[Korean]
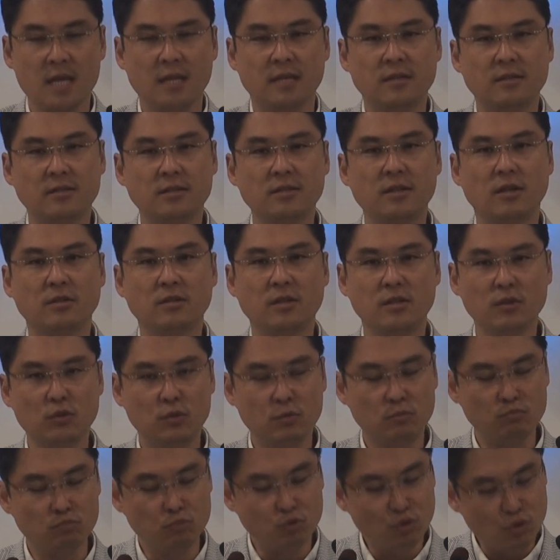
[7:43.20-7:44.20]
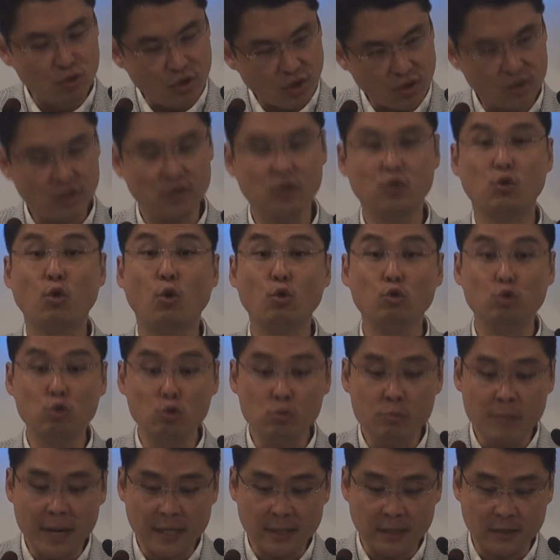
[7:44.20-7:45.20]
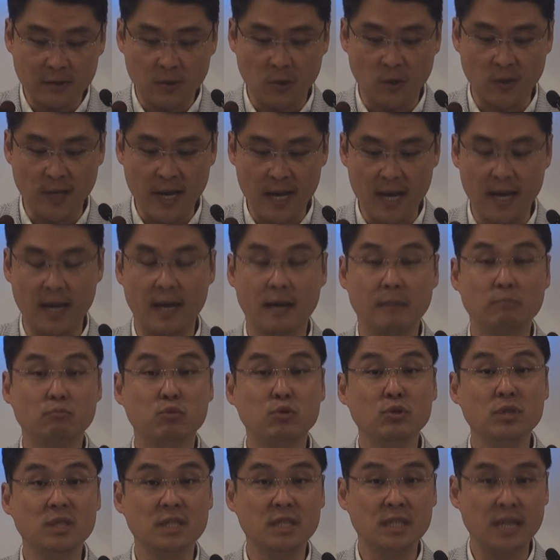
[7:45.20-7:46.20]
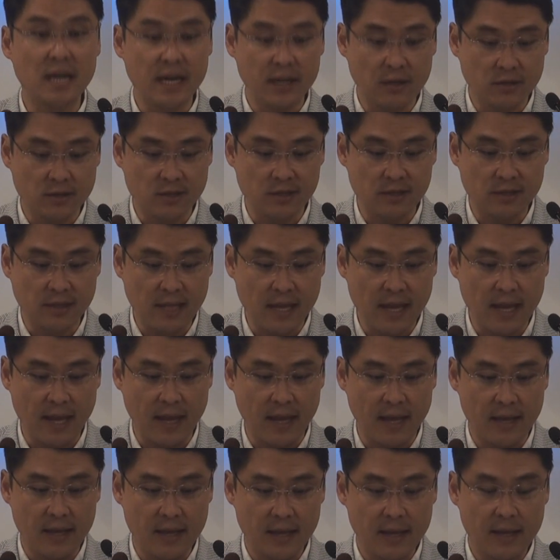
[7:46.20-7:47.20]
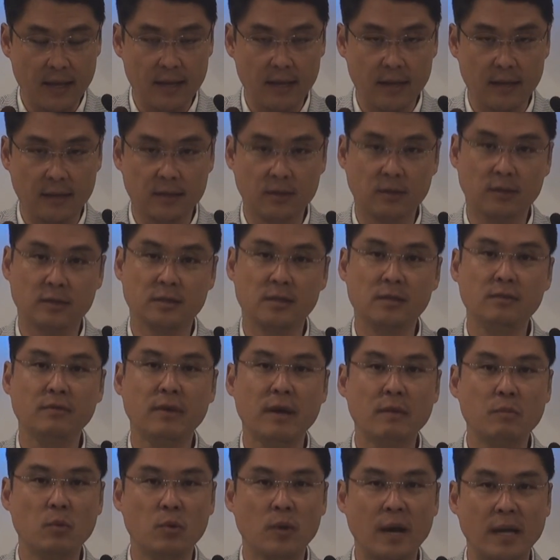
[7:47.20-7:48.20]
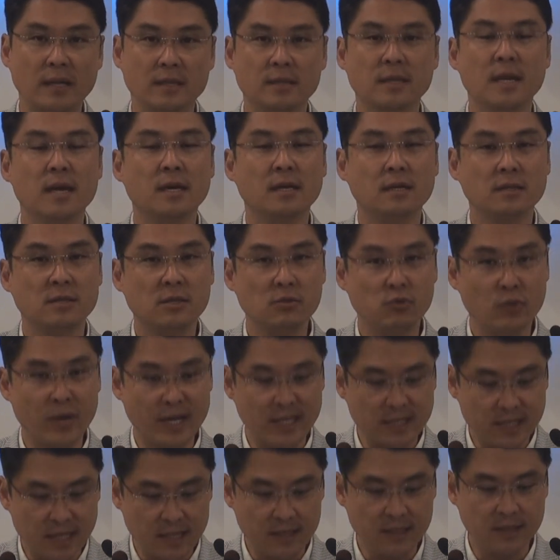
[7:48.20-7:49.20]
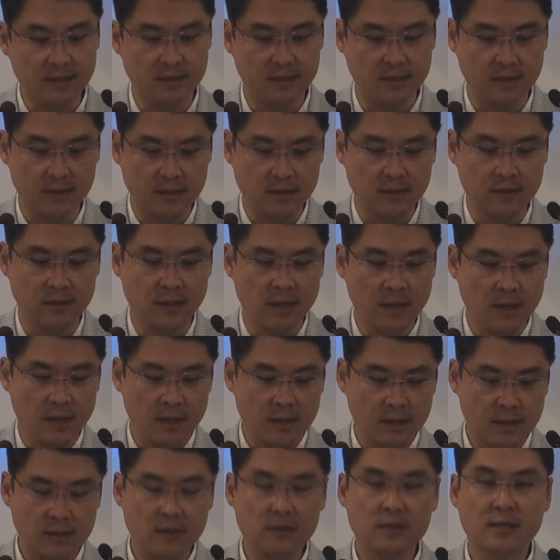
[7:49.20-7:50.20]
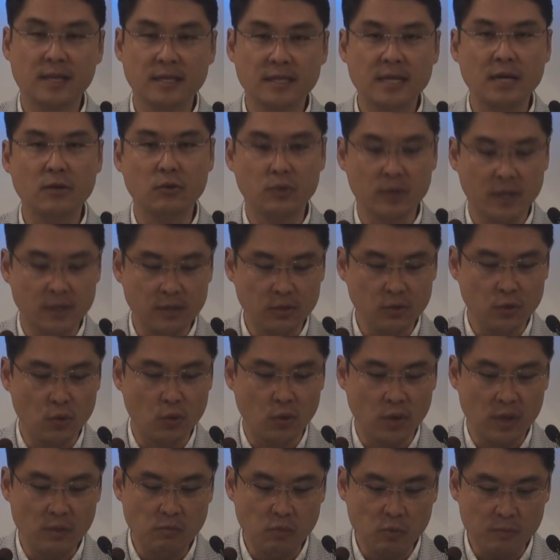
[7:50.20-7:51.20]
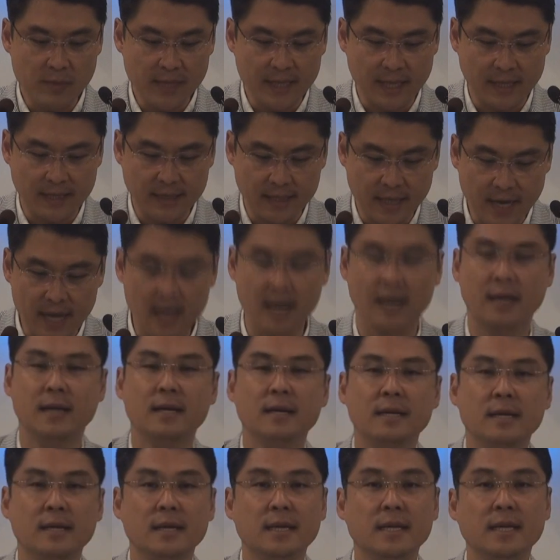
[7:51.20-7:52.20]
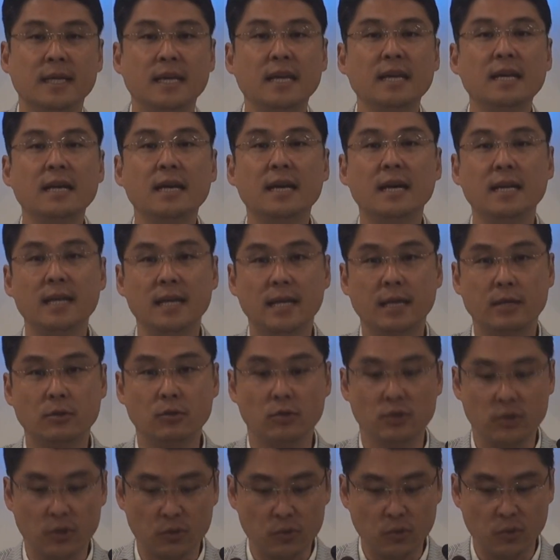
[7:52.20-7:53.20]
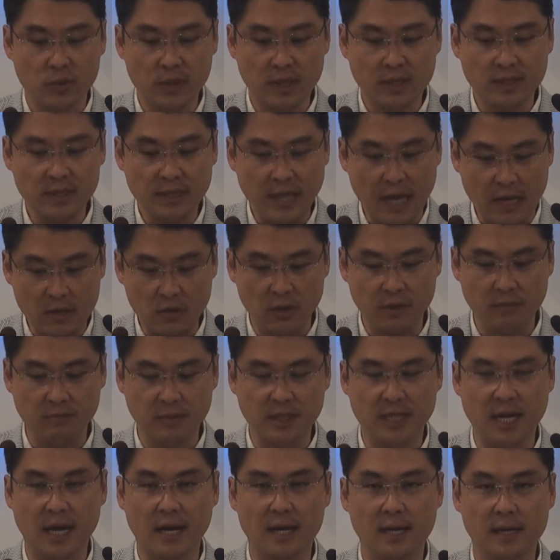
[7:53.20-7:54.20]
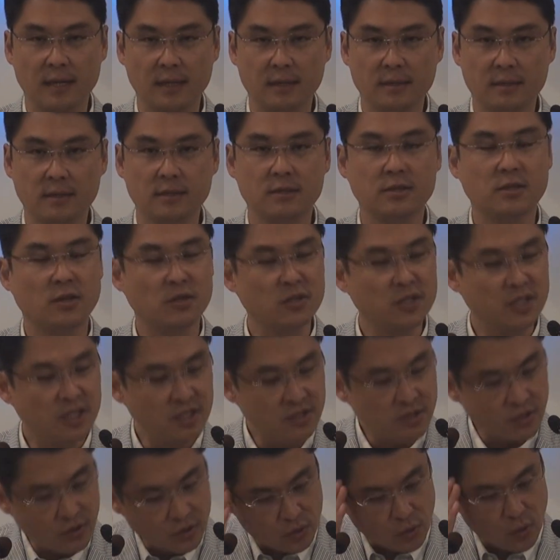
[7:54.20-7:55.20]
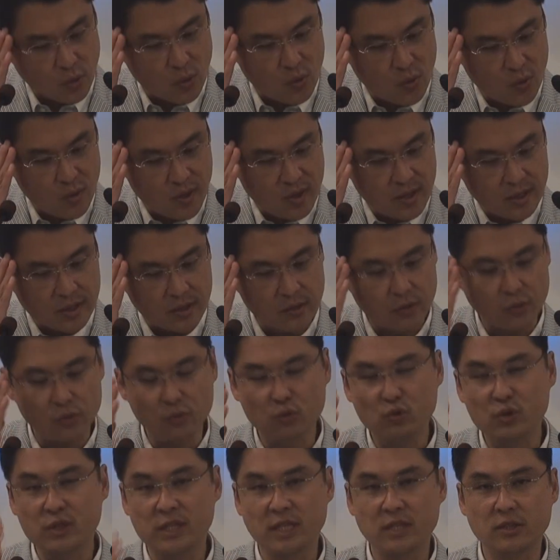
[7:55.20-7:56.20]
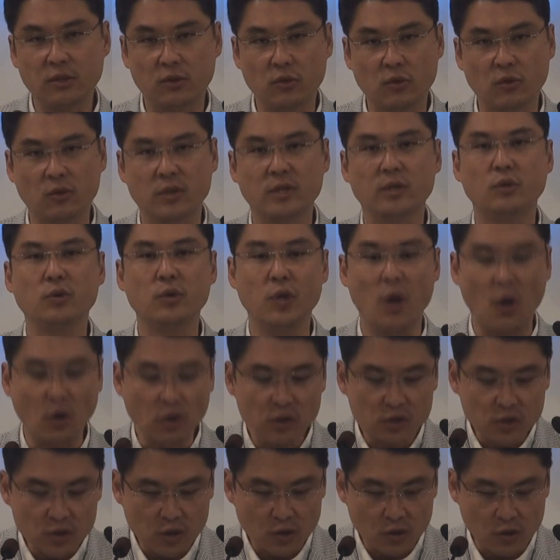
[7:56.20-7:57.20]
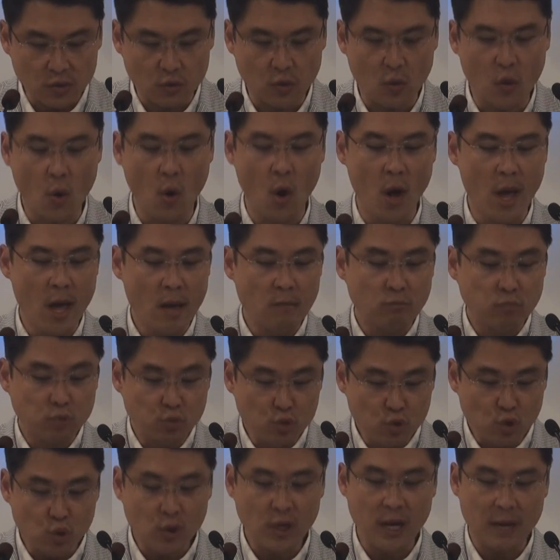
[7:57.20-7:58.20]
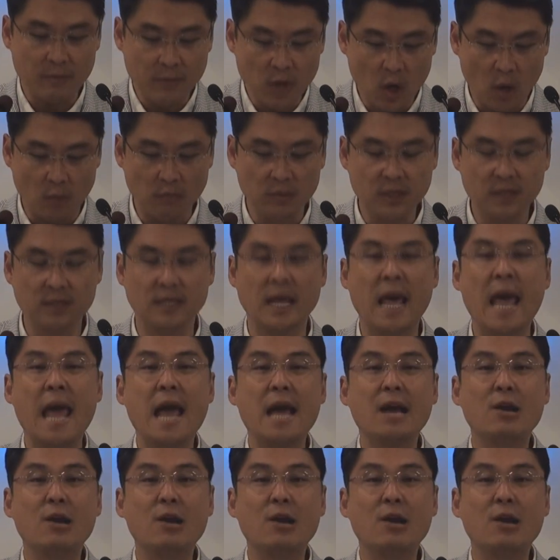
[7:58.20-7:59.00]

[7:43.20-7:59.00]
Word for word: 이것은 어떤 물건을 도둑 맞았거나 분실하였을 때 그것을 회복하는 그것을 되찾는 그런 그럴 때 사용되는 용어일 뿐만 아니라 인간에게도 적용되는 단어입니다. 즉 정신적으로 그리고 육체적으로 그리고 영적으로 부족함이 없는